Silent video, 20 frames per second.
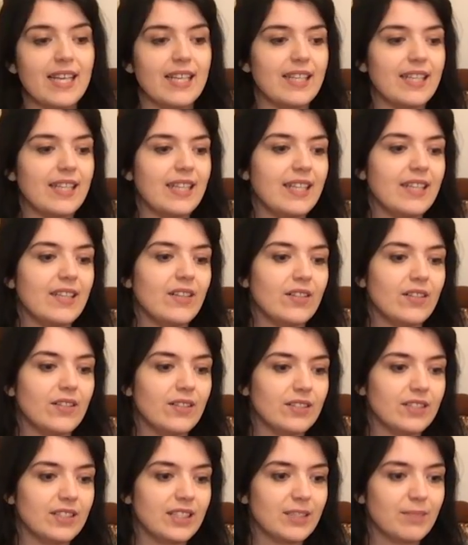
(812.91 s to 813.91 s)
Et
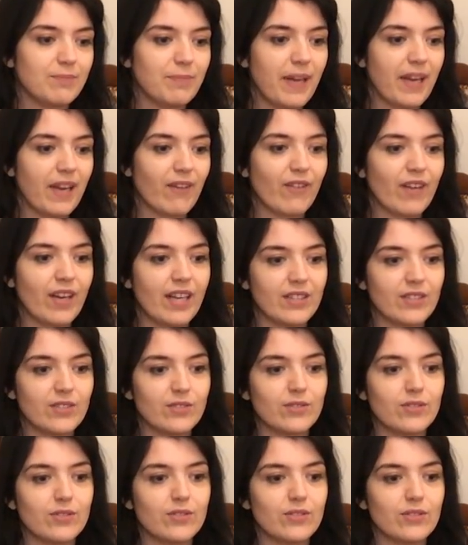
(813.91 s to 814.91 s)
euh, j'espère voilà,
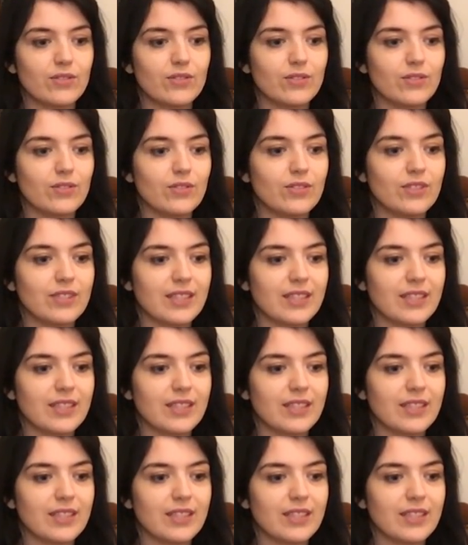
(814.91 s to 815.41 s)
que,